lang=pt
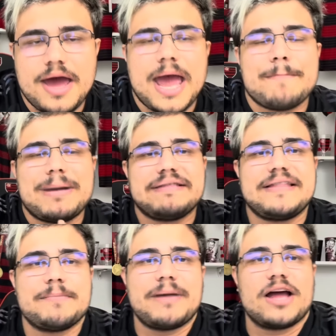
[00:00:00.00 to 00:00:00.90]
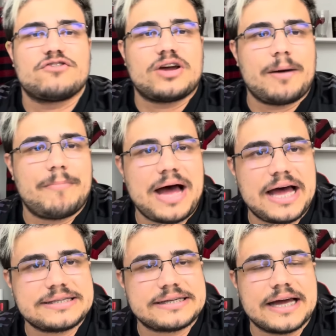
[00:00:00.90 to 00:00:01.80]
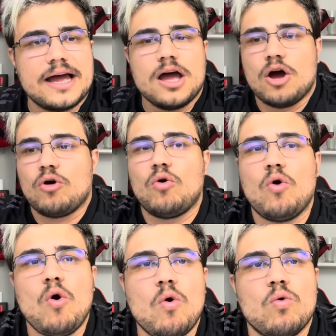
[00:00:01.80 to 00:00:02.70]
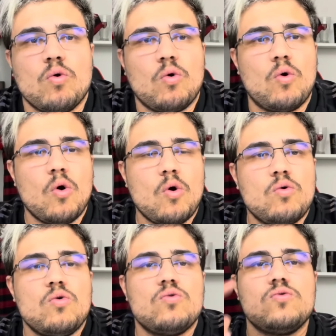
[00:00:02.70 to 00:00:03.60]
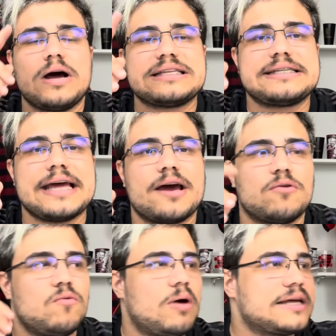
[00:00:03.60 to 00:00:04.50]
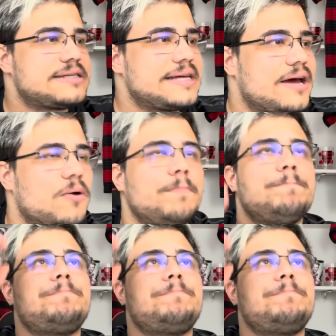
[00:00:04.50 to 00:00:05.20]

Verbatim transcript: É matemática básica. Gol, gol, 1 a 0, 1 a 0.